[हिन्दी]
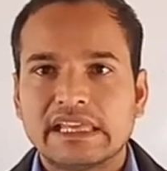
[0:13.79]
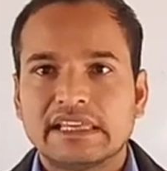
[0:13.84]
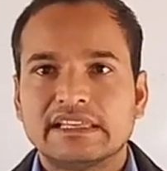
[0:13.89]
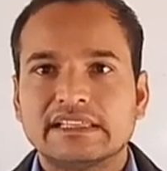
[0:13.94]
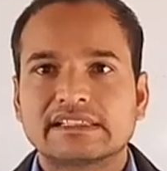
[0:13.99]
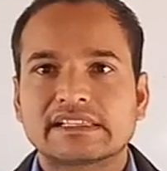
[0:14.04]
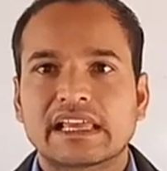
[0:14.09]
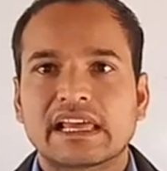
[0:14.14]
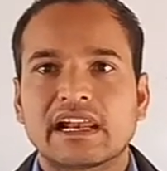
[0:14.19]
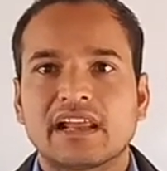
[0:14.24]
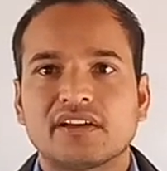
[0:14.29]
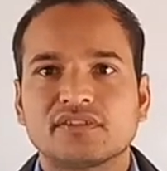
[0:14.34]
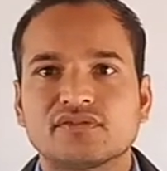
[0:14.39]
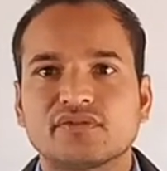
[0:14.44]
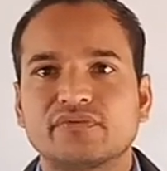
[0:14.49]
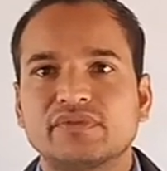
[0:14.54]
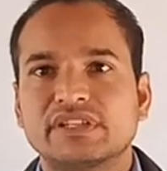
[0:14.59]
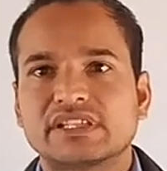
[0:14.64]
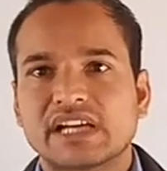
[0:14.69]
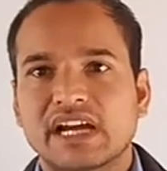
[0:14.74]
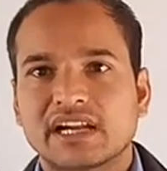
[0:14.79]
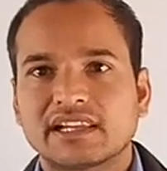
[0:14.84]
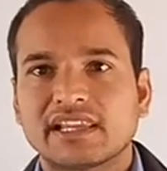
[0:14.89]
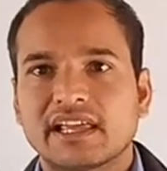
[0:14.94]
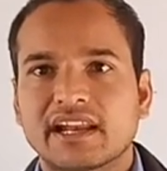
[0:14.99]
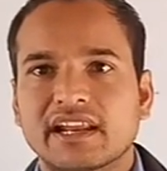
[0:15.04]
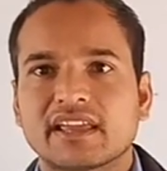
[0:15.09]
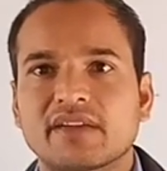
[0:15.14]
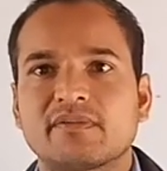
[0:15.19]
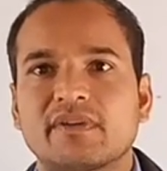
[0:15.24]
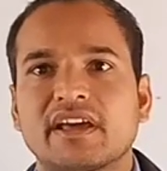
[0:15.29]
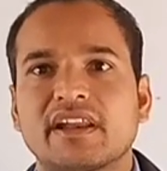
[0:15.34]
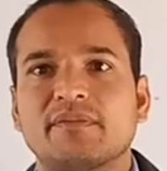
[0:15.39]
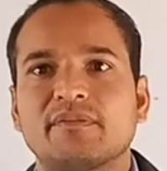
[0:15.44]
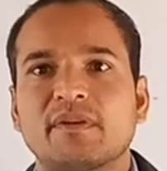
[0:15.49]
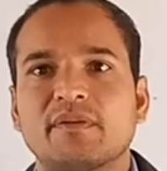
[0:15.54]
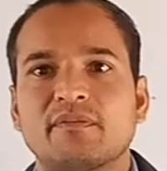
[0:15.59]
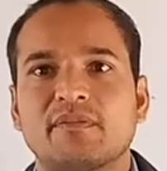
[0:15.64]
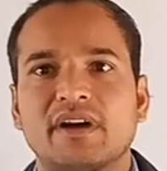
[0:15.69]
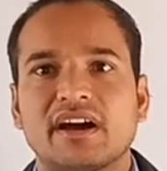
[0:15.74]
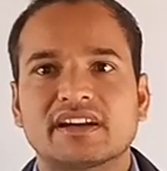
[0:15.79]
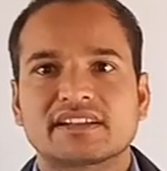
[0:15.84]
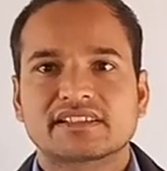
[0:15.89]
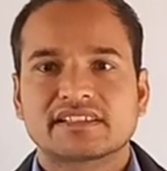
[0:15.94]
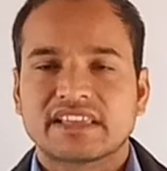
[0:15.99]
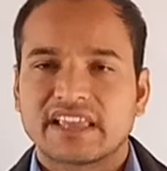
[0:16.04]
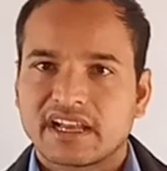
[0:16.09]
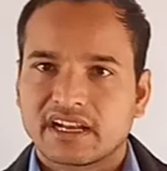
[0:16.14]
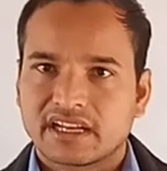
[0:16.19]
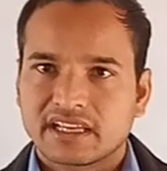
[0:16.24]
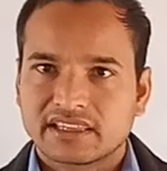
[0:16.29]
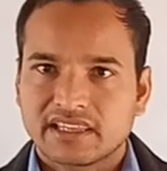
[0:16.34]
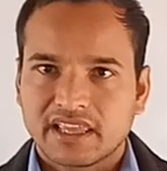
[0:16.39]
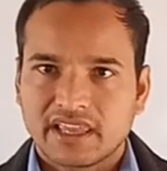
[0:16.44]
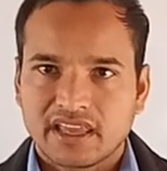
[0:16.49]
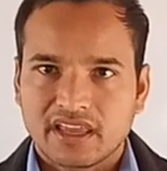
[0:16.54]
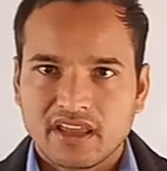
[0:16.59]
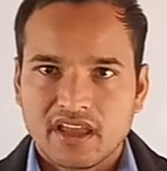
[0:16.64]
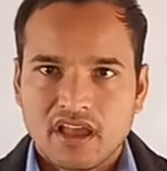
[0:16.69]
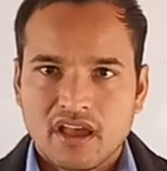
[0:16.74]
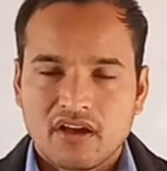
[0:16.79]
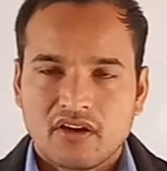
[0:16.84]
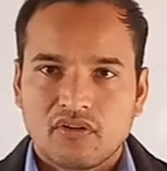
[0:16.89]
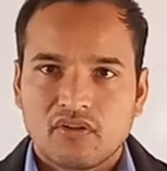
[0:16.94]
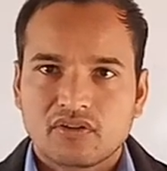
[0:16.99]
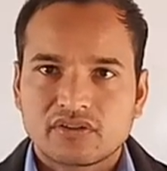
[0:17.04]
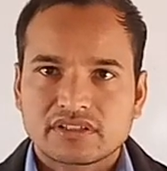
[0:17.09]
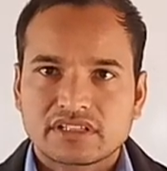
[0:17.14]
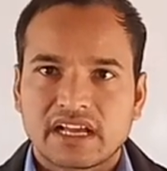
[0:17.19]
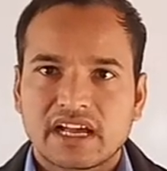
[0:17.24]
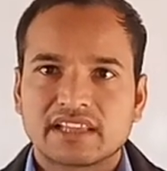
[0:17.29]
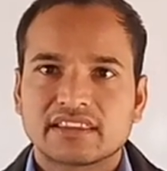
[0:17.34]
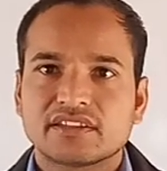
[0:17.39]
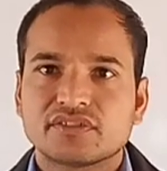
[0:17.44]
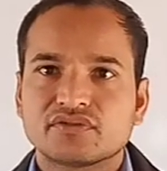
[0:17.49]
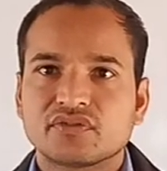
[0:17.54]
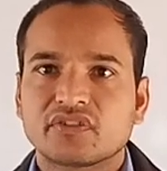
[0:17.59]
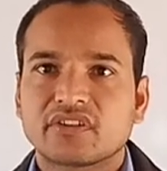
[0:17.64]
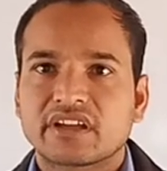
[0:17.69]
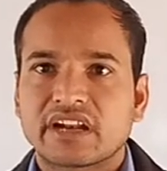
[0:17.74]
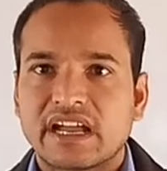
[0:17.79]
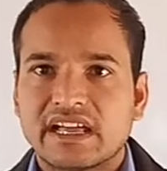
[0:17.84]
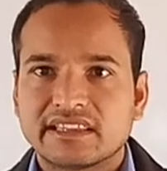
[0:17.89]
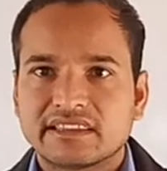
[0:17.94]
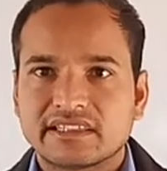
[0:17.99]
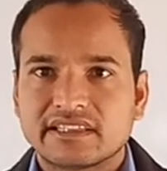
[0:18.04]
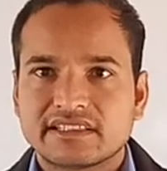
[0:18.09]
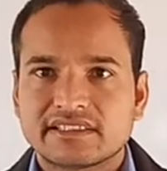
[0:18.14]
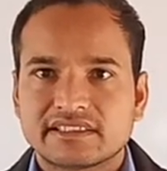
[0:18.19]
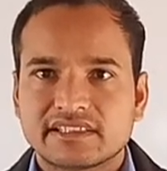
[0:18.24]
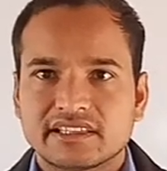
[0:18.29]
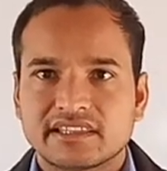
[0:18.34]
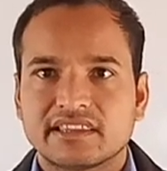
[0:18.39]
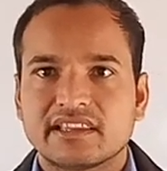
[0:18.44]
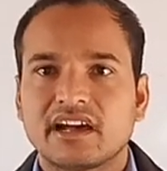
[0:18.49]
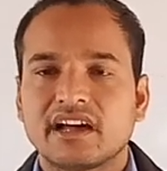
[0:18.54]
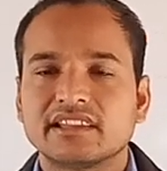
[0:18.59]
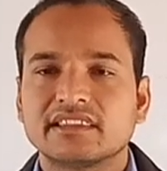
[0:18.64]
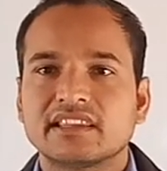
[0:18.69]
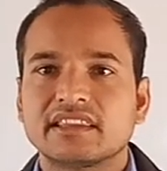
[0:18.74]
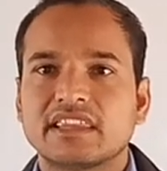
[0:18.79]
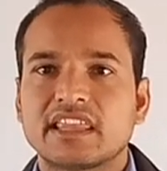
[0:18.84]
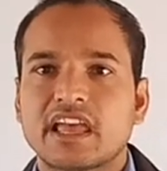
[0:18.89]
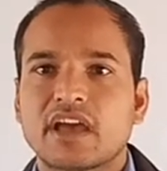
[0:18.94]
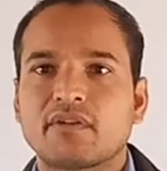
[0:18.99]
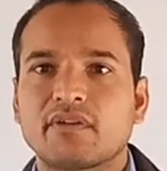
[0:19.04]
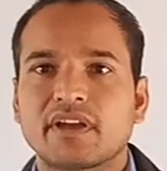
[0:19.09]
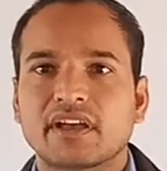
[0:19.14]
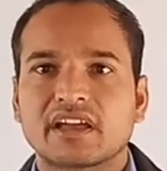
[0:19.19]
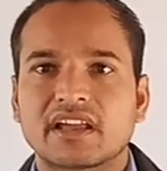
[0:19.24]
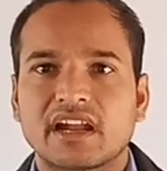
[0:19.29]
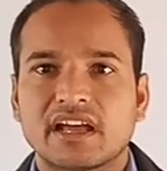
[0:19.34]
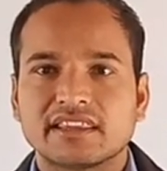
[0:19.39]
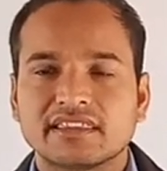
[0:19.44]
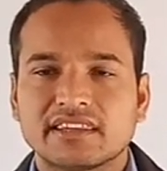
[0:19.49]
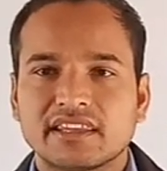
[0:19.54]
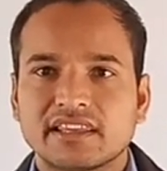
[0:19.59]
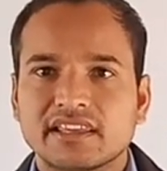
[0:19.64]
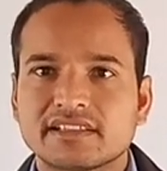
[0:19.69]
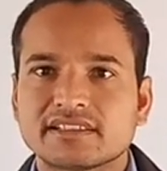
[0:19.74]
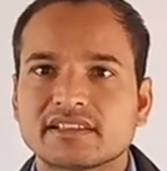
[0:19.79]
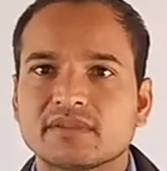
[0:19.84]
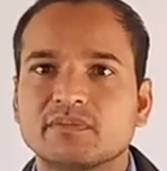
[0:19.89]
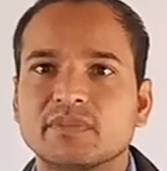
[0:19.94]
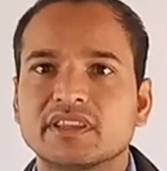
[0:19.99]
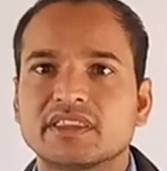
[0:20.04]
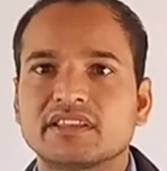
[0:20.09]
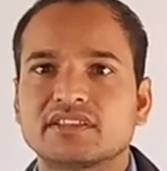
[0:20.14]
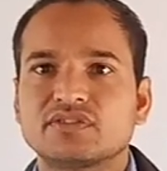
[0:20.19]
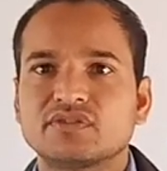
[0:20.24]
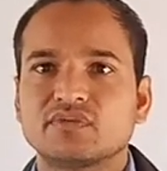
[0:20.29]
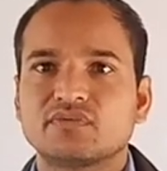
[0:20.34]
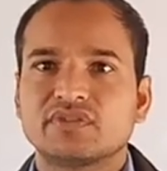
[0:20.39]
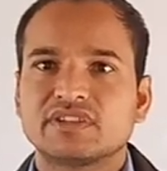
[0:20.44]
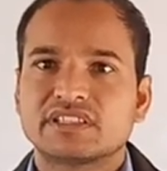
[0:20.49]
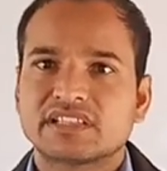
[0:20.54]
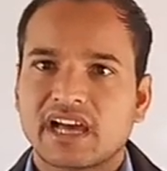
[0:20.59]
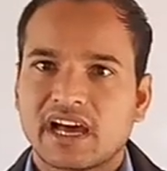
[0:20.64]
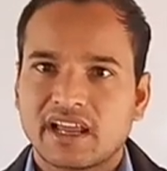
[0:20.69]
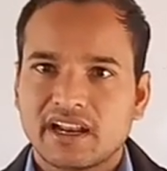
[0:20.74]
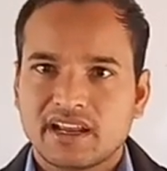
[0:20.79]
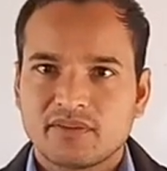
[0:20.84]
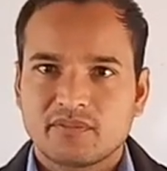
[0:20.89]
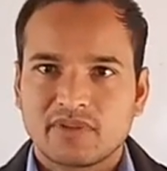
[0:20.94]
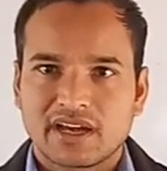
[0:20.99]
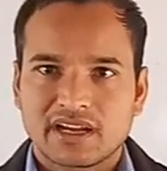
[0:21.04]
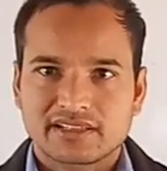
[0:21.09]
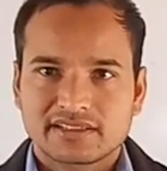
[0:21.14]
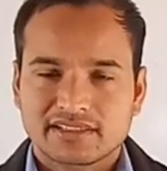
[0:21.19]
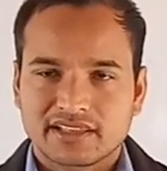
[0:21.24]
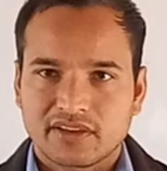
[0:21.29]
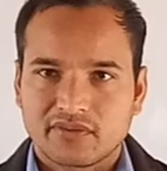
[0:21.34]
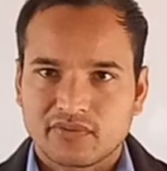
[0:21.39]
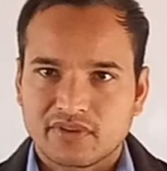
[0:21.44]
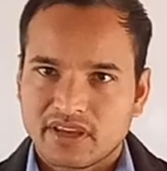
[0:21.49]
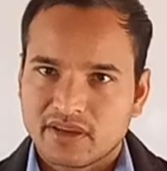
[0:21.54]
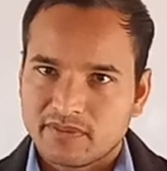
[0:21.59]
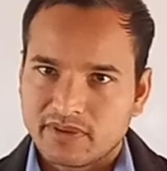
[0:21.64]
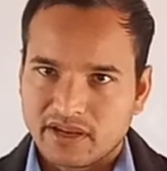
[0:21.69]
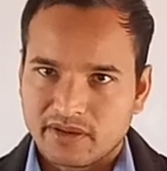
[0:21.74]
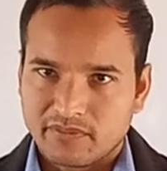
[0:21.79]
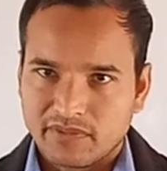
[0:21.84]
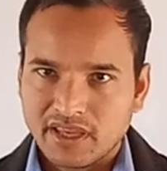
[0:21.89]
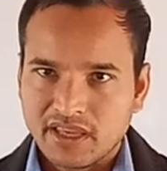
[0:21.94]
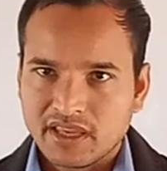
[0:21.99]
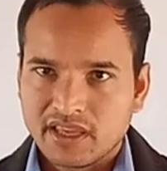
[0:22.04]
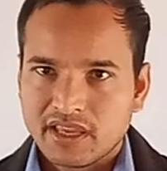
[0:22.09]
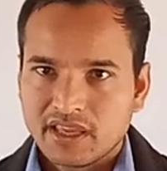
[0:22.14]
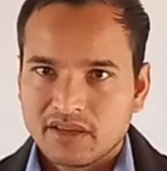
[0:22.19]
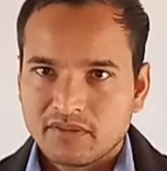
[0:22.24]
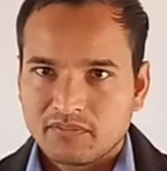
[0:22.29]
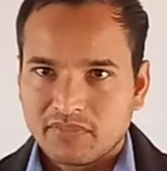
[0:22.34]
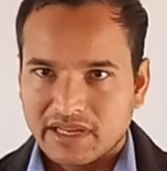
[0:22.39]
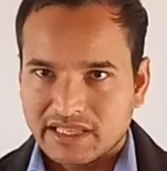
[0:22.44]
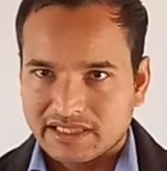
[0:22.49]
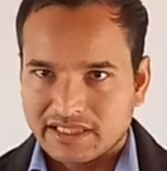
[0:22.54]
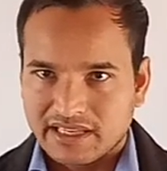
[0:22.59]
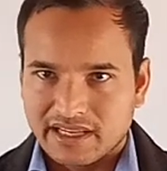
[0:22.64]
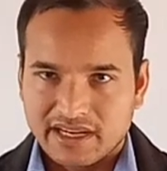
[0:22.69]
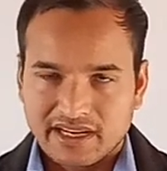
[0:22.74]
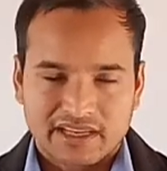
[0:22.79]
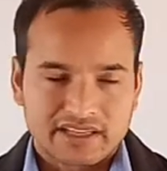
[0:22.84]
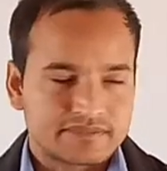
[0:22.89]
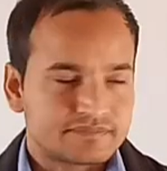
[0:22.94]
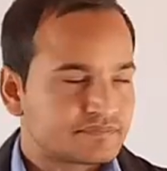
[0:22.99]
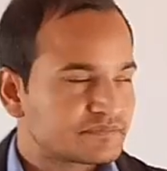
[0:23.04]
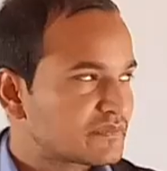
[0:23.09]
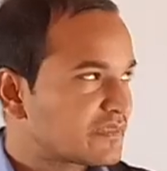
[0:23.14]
इसके अलावा जो विचारधारा के बारे में मार्क्स क्या कहता है और साथ ही जो क्रांति सिद्धांत दिया हुआ है क्रांति के संबंधित जो विचार हैं मार्क्स के उनके बारे में बात करेंगे